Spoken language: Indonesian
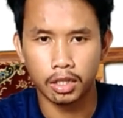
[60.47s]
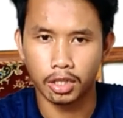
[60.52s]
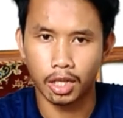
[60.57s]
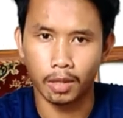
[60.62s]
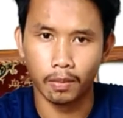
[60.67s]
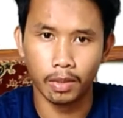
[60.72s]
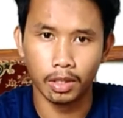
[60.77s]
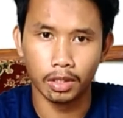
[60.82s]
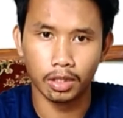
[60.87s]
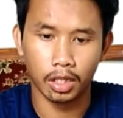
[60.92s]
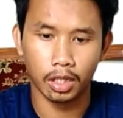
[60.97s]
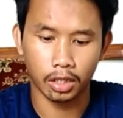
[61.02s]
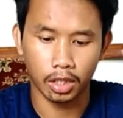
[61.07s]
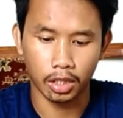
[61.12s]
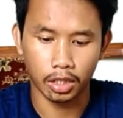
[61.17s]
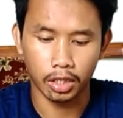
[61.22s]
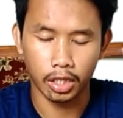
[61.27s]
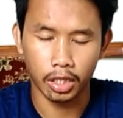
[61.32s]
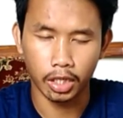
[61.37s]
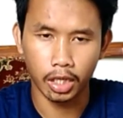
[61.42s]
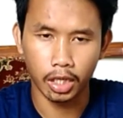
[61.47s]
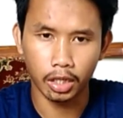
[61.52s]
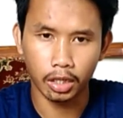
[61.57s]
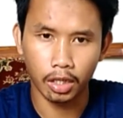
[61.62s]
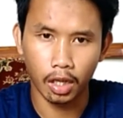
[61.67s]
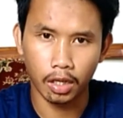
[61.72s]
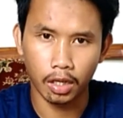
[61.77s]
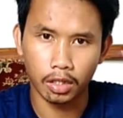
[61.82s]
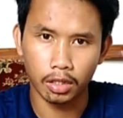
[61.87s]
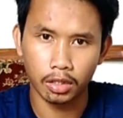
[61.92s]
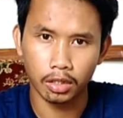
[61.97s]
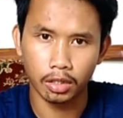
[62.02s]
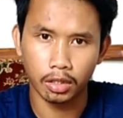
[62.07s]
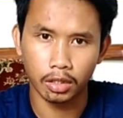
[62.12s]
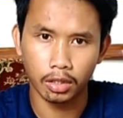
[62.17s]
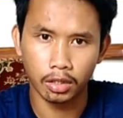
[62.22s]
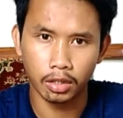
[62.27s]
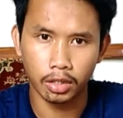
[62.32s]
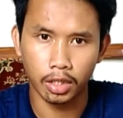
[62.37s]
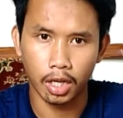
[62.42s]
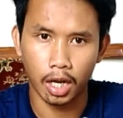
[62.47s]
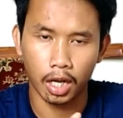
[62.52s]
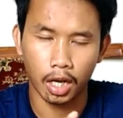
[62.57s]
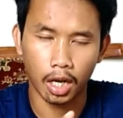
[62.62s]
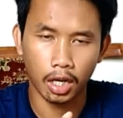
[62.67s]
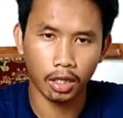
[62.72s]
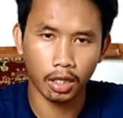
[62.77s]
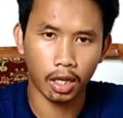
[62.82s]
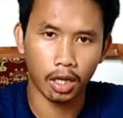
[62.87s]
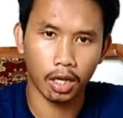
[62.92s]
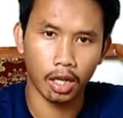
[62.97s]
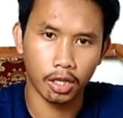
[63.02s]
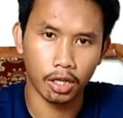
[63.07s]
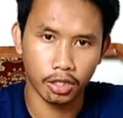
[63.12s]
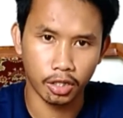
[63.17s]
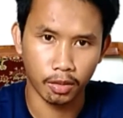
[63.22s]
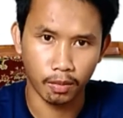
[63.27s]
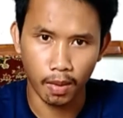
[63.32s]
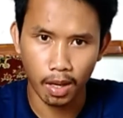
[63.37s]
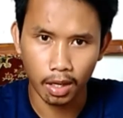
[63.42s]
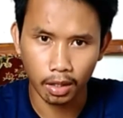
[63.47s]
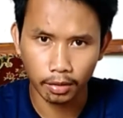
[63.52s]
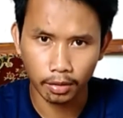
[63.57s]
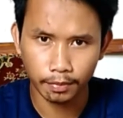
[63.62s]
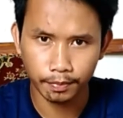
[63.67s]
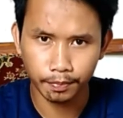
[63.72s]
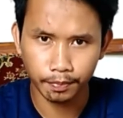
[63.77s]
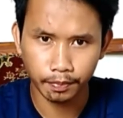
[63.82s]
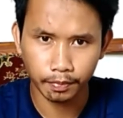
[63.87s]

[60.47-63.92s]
sambil cerita sedikit dan silahkan kalian simak